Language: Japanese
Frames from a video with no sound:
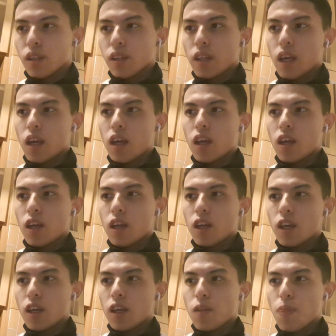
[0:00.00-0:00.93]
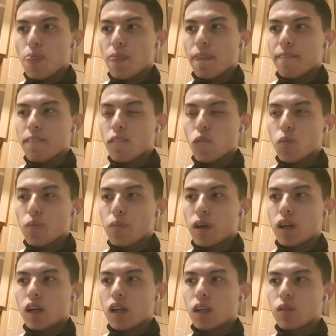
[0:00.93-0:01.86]
で、
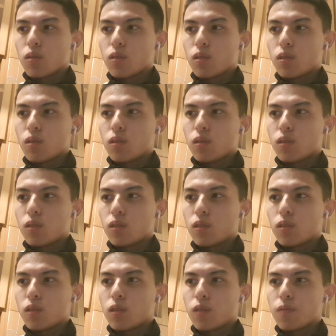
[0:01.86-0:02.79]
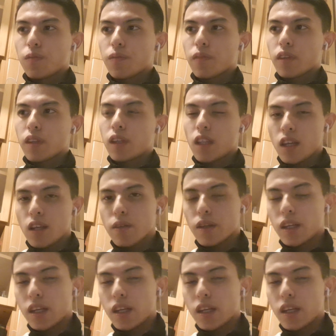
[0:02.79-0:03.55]
まああのでね、